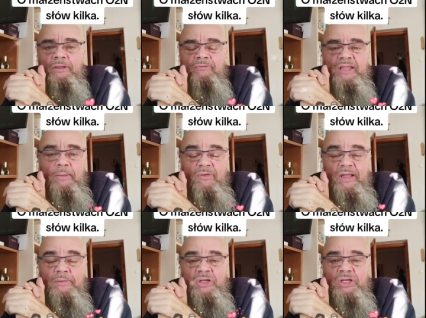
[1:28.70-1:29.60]

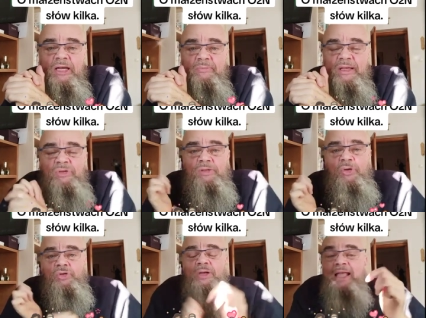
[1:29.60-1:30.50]
wynajmowanym mieszkaniem na
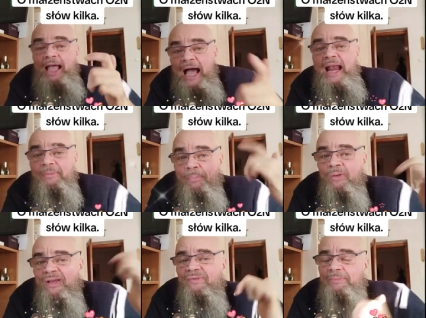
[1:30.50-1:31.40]
Przymurzu. Ale
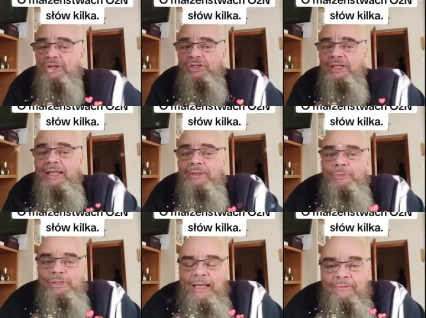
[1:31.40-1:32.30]
powiem Wam jeszcze jedną
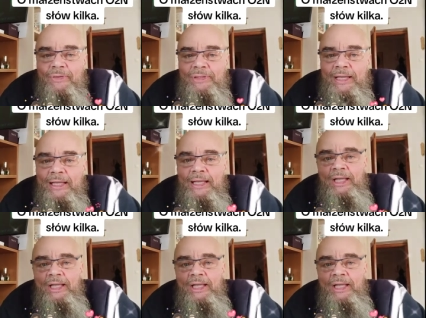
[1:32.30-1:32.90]
ciekawostkę,